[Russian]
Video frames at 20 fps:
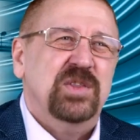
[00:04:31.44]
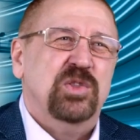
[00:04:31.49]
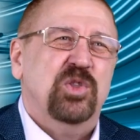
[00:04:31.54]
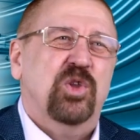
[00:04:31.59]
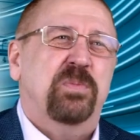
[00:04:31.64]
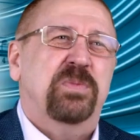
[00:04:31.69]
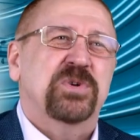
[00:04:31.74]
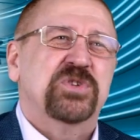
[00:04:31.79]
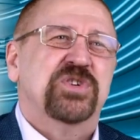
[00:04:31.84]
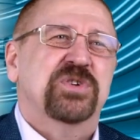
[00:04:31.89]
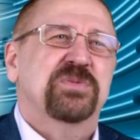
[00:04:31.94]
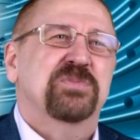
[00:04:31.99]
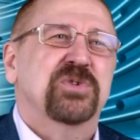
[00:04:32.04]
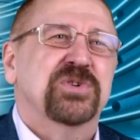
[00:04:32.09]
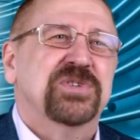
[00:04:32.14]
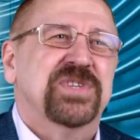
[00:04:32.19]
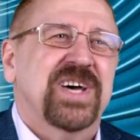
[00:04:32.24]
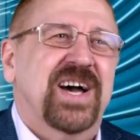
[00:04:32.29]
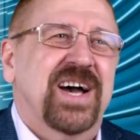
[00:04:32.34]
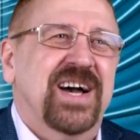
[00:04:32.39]
Но
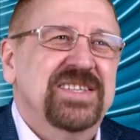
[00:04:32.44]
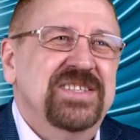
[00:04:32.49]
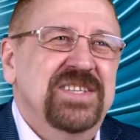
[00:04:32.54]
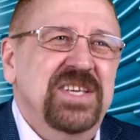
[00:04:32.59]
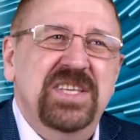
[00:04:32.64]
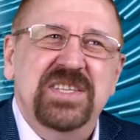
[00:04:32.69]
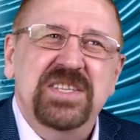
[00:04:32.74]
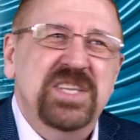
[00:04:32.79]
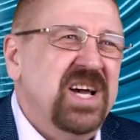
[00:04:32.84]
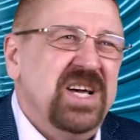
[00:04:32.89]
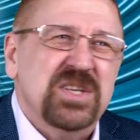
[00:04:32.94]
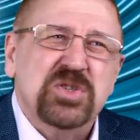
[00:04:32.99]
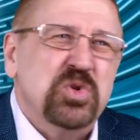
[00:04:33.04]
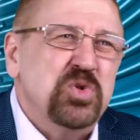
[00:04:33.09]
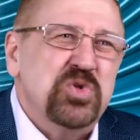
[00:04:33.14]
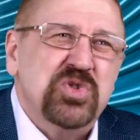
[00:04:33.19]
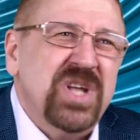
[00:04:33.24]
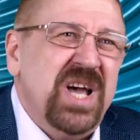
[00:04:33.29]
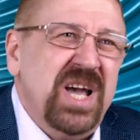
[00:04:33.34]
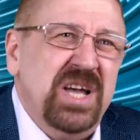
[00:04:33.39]
почему-то они не
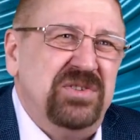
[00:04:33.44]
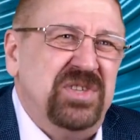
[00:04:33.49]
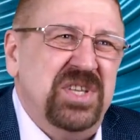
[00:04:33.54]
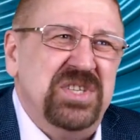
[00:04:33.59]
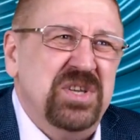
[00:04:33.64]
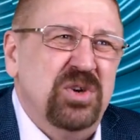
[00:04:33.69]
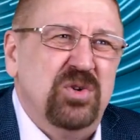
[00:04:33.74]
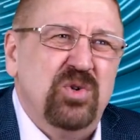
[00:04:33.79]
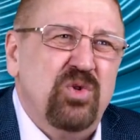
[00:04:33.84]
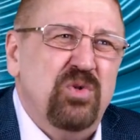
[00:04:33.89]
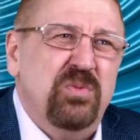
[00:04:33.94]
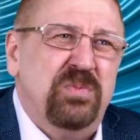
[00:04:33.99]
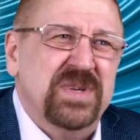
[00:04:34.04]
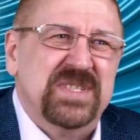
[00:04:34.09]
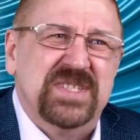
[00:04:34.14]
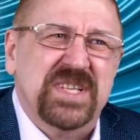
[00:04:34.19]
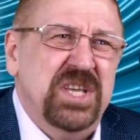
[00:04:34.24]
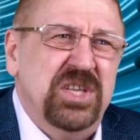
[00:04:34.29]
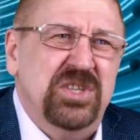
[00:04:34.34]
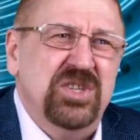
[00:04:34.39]
осуждают эти группы
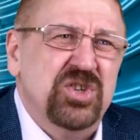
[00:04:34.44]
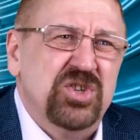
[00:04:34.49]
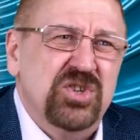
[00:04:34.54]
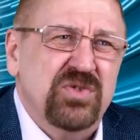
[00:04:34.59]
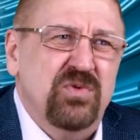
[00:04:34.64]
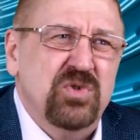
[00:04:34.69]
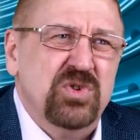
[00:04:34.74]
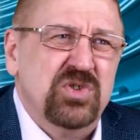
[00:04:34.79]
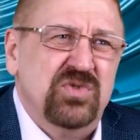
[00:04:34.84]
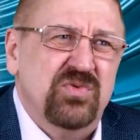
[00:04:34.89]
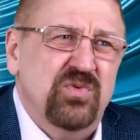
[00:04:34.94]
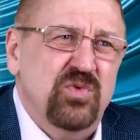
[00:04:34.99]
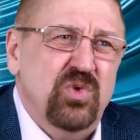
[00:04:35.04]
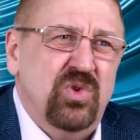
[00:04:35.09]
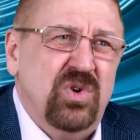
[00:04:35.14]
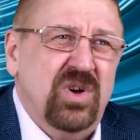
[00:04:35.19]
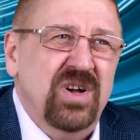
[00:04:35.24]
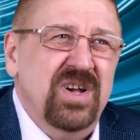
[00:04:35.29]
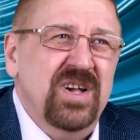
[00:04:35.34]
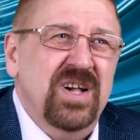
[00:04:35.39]
за их неживой
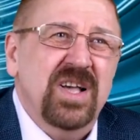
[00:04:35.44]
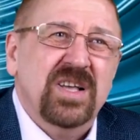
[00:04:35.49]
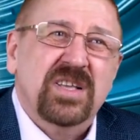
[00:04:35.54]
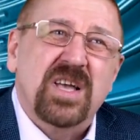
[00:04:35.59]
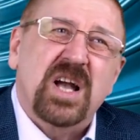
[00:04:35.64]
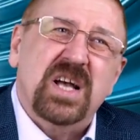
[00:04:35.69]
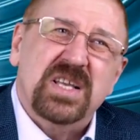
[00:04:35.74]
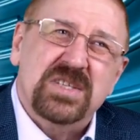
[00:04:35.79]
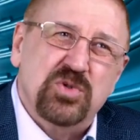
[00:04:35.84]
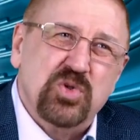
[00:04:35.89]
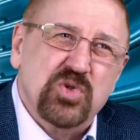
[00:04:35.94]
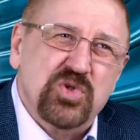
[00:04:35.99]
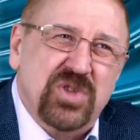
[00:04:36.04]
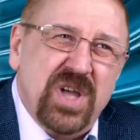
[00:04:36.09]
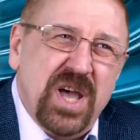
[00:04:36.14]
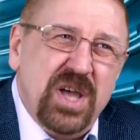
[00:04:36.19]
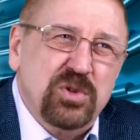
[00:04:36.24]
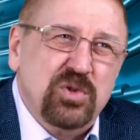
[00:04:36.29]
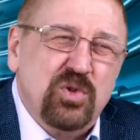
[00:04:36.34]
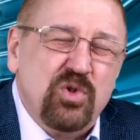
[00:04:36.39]
звук, как
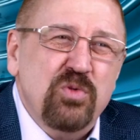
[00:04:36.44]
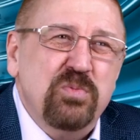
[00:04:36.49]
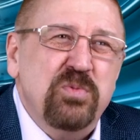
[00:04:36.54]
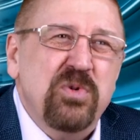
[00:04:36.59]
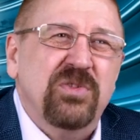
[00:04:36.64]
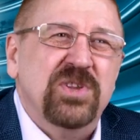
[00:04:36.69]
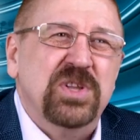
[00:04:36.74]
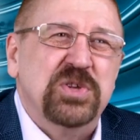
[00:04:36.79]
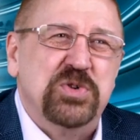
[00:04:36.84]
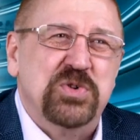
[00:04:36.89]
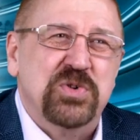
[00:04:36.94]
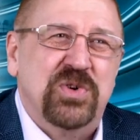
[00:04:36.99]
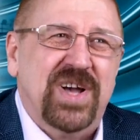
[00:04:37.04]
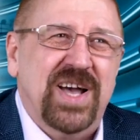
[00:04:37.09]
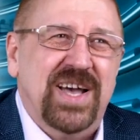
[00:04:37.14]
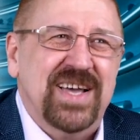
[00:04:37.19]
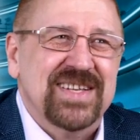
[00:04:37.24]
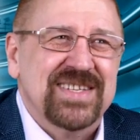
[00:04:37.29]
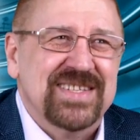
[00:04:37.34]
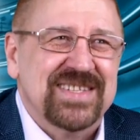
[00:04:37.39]
осуждают группу
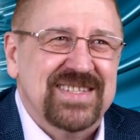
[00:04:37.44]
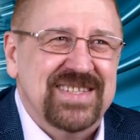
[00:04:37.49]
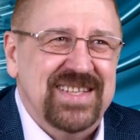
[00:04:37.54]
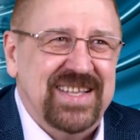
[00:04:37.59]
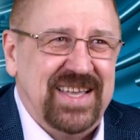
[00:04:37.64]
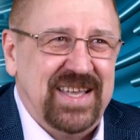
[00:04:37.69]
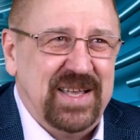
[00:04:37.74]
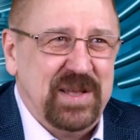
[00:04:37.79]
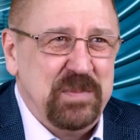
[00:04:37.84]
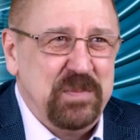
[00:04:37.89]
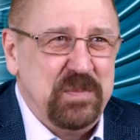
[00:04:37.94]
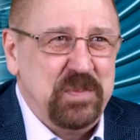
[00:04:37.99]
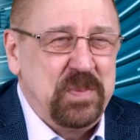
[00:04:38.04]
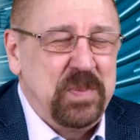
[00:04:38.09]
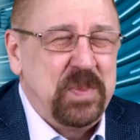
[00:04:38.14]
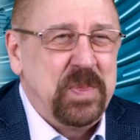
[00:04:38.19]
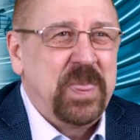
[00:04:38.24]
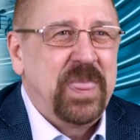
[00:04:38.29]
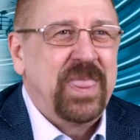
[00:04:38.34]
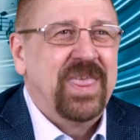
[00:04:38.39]
Волощука СД.
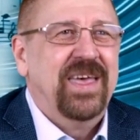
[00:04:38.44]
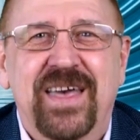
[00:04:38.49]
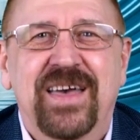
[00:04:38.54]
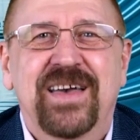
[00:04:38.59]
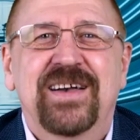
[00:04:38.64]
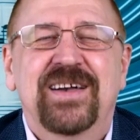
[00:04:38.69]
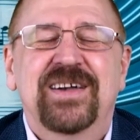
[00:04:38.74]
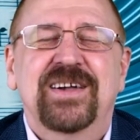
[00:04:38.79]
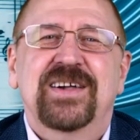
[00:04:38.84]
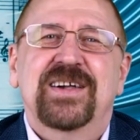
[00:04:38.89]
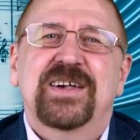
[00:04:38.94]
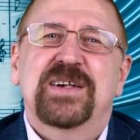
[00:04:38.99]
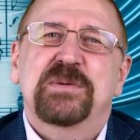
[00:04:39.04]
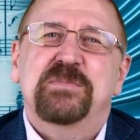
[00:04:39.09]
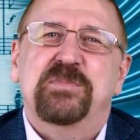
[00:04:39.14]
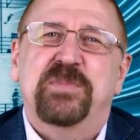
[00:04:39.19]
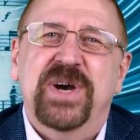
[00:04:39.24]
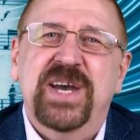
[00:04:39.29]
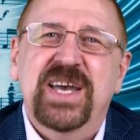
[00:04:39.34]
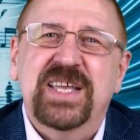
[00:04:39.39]

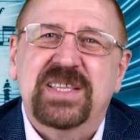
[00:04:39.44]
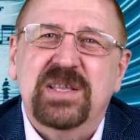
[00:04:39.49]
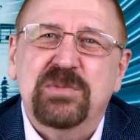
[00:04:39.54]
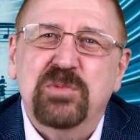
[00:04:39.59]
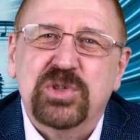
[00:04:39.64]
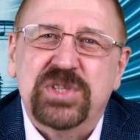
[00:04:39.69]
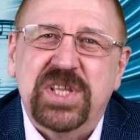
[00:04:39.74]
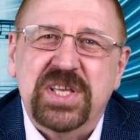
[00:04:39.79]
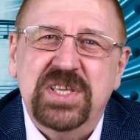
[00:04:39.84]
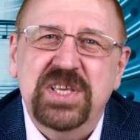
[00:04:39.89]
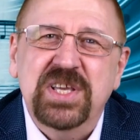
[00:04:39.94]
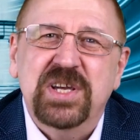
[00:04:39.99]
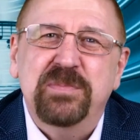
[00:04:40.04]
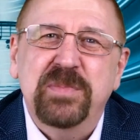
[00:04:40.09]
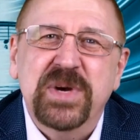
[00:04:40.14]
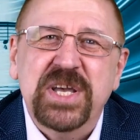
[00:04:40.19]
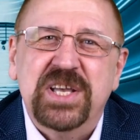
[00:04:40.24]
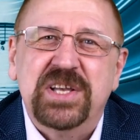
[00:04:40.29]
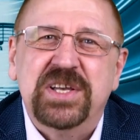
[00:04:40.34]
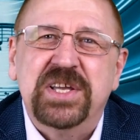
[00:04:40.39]
Поэтому таких
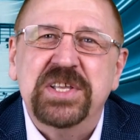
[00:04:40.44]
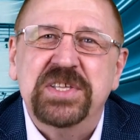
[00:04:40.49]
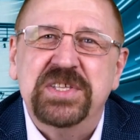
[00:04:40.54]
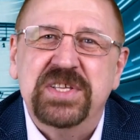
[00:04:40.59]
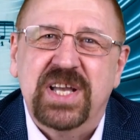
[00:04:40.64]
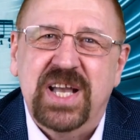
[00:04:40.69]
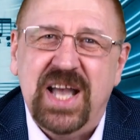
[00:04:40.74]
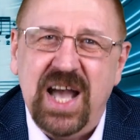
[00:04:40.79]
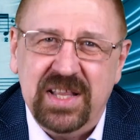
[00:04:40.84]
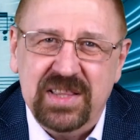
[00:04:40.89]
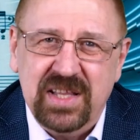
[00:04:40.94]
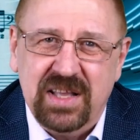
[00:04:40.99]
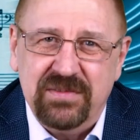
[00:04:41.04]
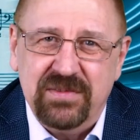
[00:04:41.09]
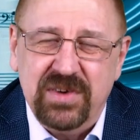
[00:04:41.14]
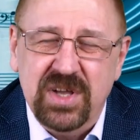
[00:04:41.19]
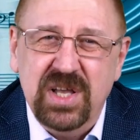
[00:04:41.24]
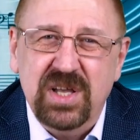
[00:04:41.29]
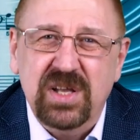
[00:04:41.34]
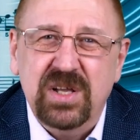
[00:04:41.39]
моих
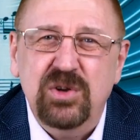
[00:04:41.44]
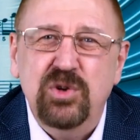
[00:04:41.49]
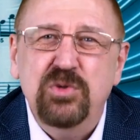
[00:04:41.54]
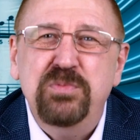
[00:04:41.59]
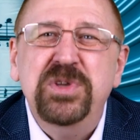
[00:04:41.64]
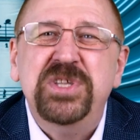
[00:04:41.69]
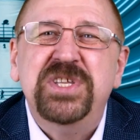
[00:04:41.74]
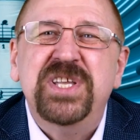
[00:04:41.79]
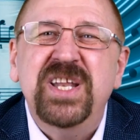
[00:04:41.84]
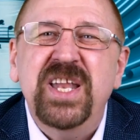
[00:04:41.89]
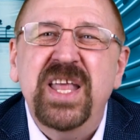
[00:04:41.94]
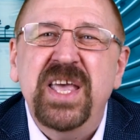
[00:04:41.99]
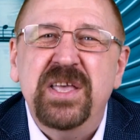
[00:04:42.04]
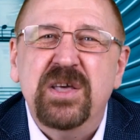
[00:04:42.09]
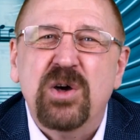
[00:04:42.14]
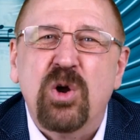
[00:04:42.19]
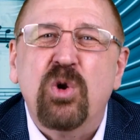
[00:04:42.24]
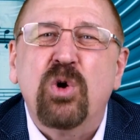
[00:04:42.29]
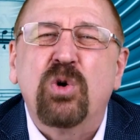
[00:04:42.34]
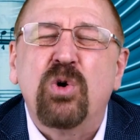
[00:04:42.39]
критиканов,
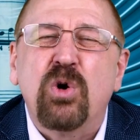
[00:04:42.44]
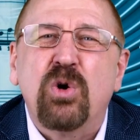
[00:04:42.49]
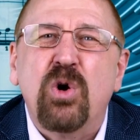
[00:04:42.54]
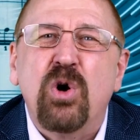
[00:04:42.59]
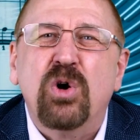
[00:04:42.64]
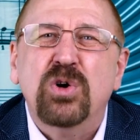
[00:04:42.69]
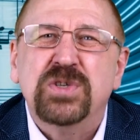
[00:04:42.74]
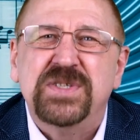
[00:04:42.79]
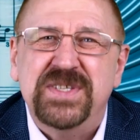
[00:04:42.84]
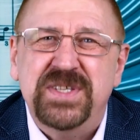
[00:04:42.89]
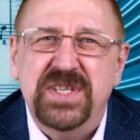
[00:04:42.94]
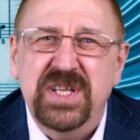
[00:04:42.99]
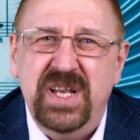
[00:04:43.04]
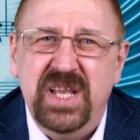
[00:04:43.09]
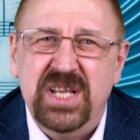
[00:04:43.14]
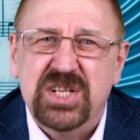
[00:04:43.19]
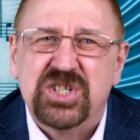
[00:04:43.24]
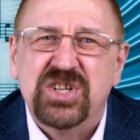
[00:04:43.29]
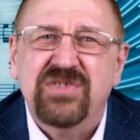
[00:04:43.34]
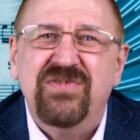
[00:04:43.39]
любителей рококого
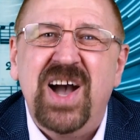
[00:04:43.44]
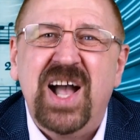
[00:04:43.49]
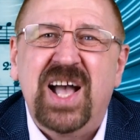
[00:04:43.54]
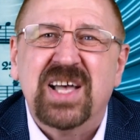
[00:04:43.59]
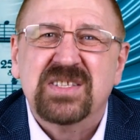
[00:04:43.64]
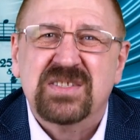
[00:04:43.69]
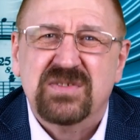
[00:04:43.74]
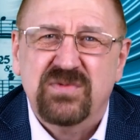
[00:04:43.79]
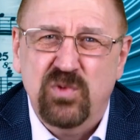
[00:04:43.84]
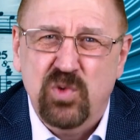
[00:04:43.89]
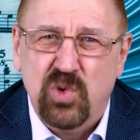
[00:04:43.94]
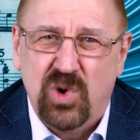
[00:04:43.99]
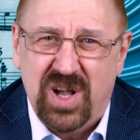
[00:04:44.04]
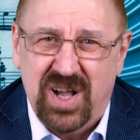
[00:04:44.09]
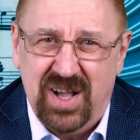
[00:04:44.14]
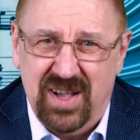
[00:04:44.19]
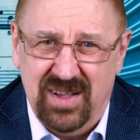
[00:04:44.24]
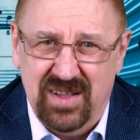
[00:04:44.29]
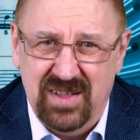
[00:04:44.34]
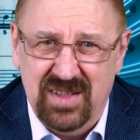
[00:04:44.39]
стиля и живаго
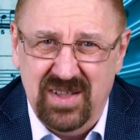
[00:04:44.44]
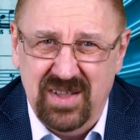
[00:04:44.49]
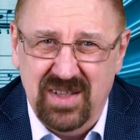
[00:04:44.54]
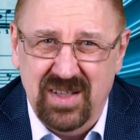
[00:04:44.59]
звука,